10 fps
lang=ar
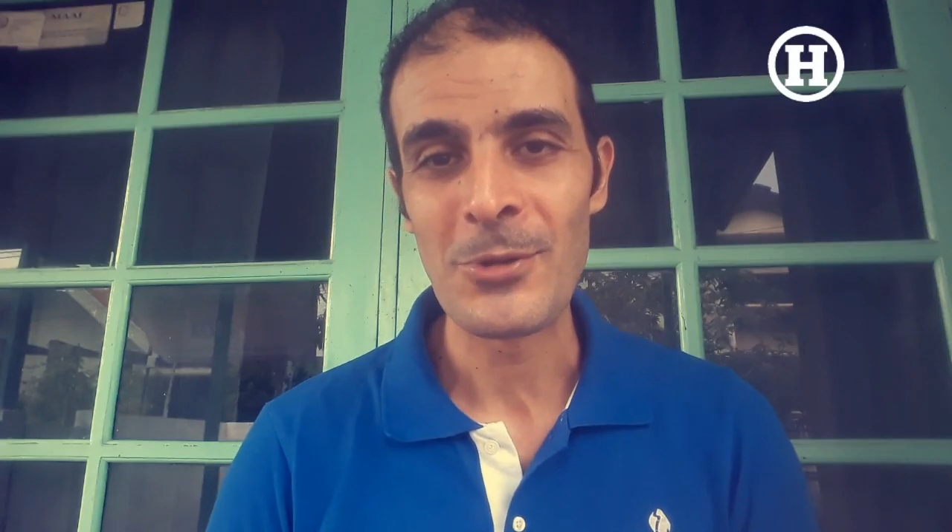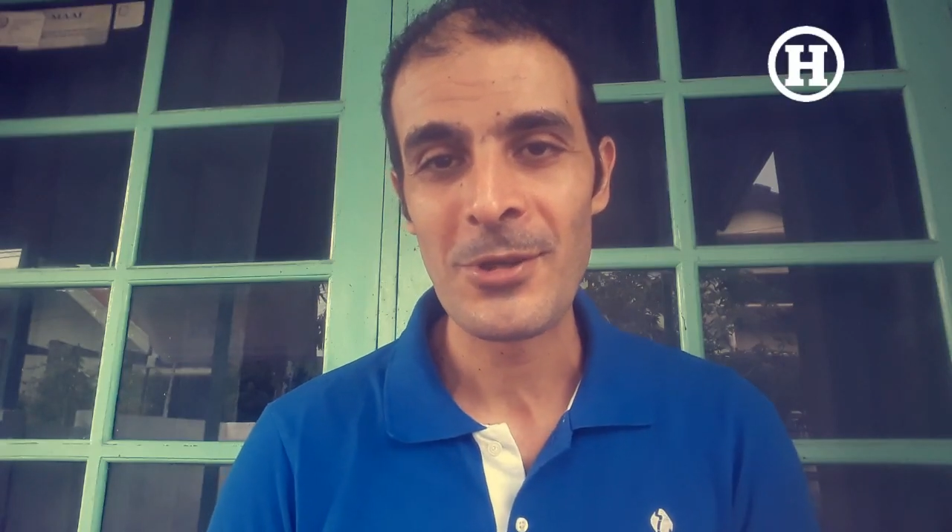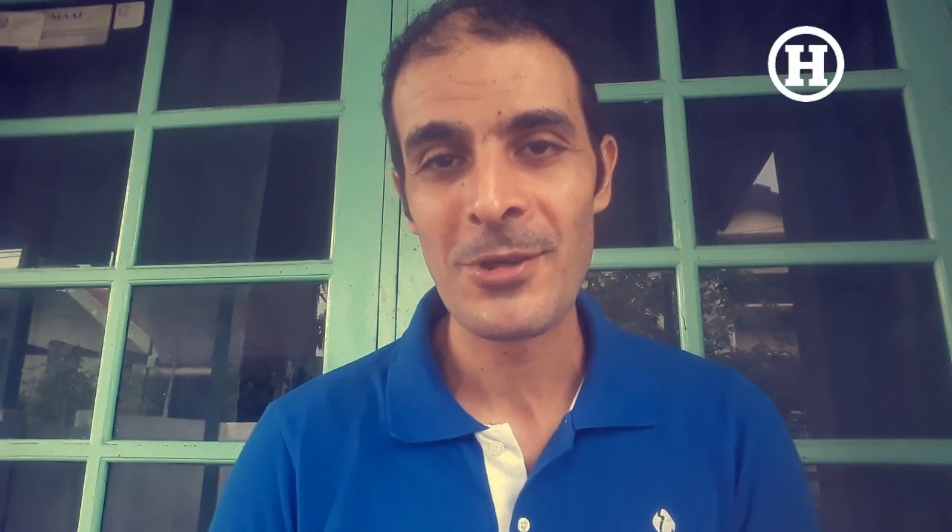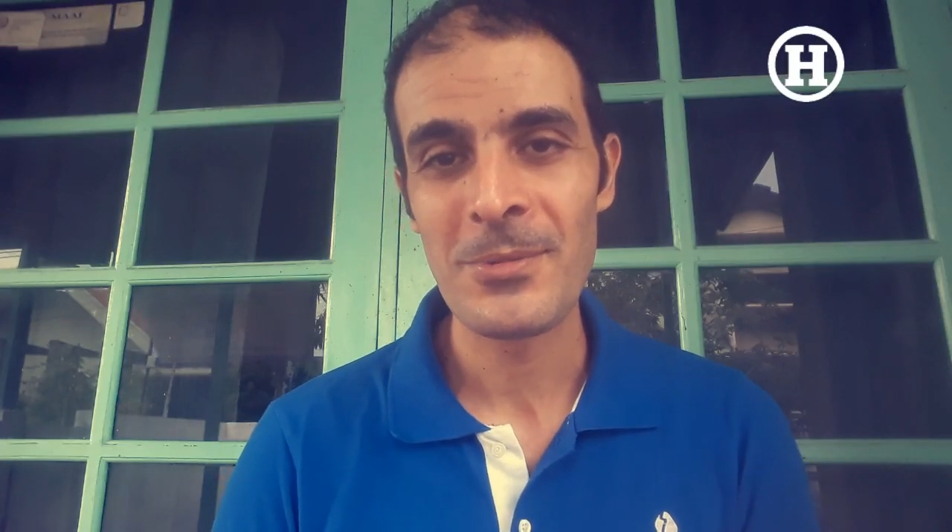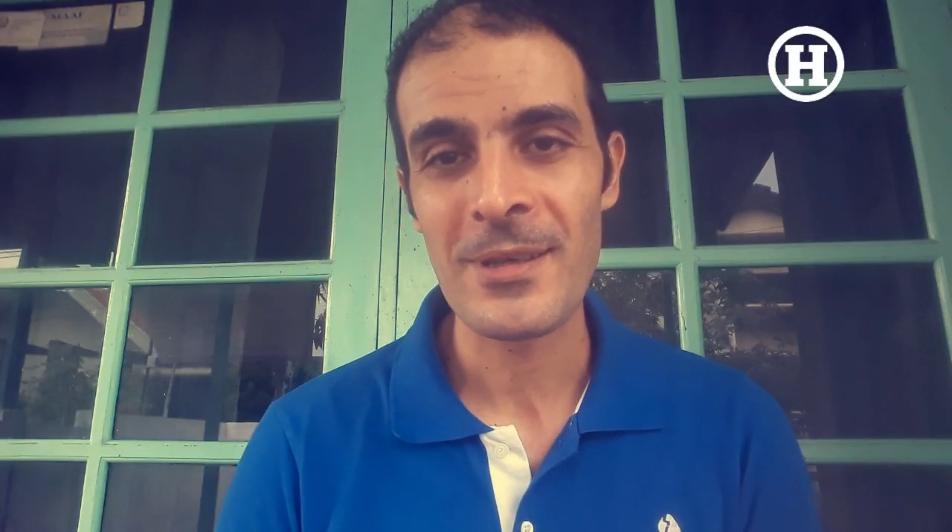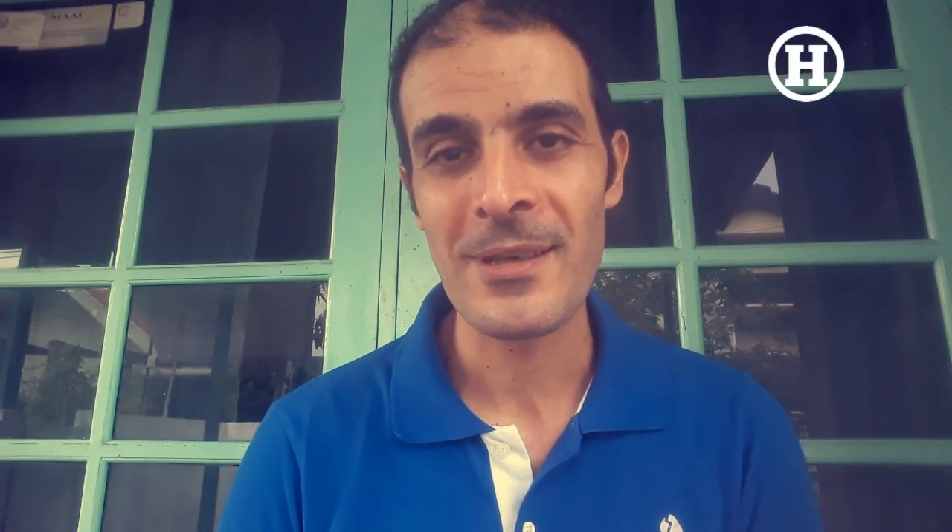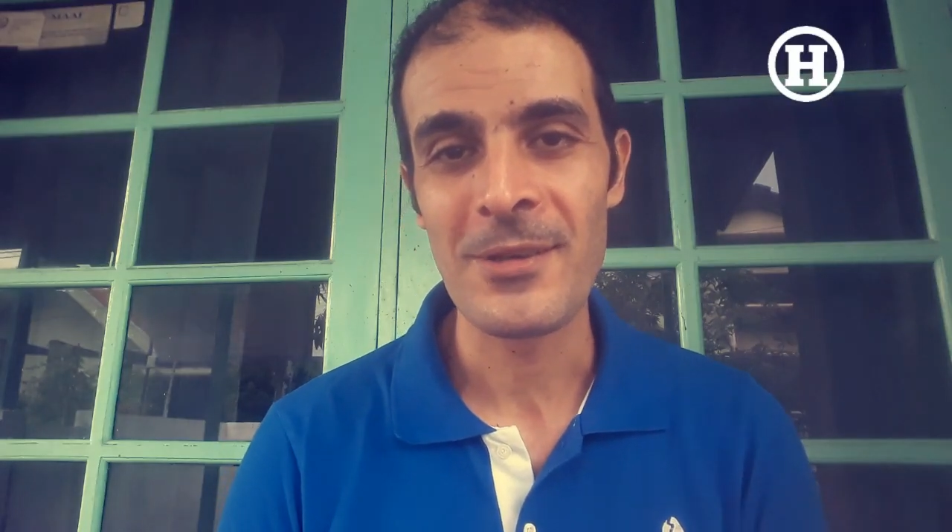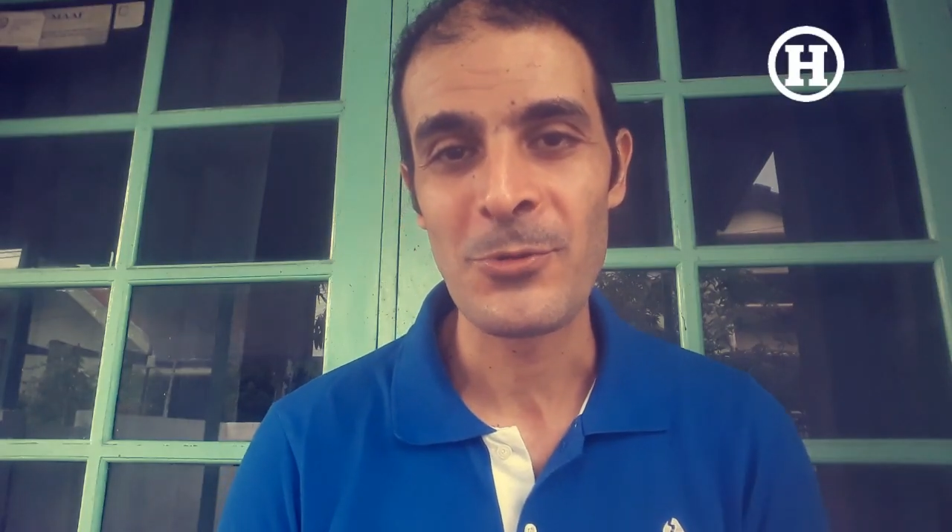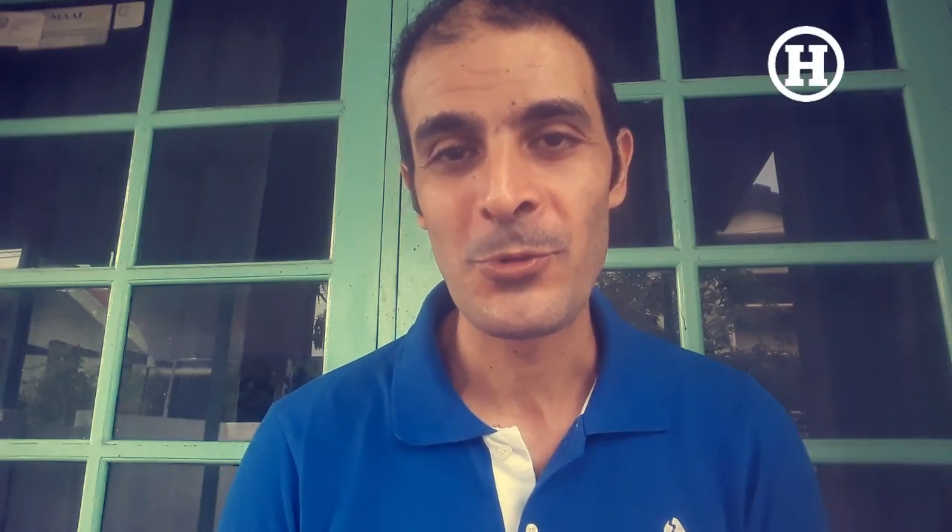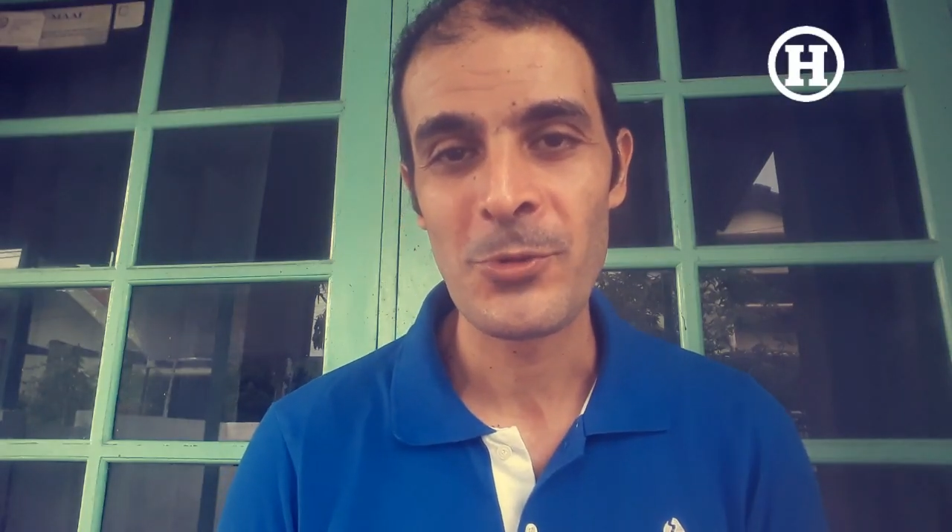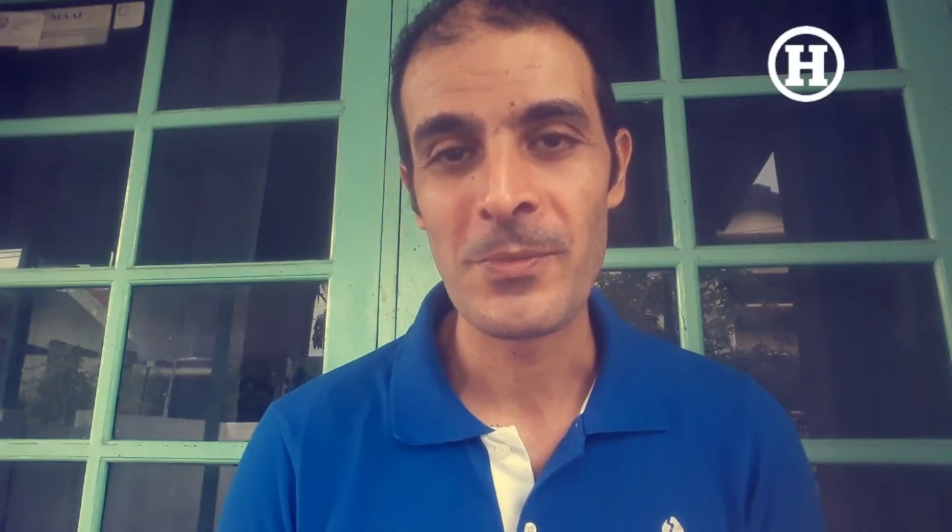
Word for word: الله وبركاته